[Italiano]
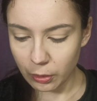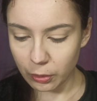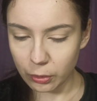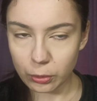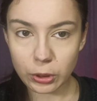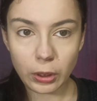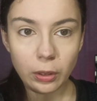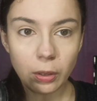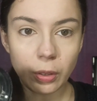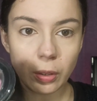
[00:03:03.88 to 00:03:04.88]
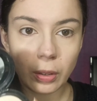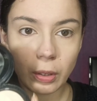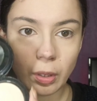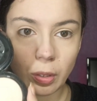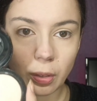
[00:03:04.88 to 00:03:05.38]
così.
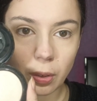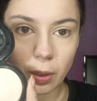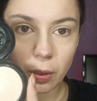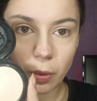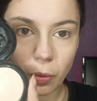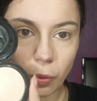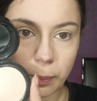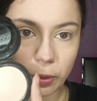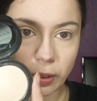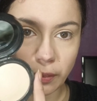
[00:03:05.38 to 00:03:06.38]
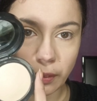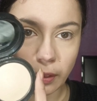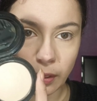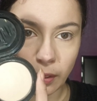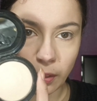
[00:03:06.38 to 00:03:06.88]
Okay. Qua potete
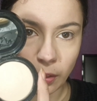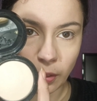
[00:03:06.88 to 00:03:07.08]
vedere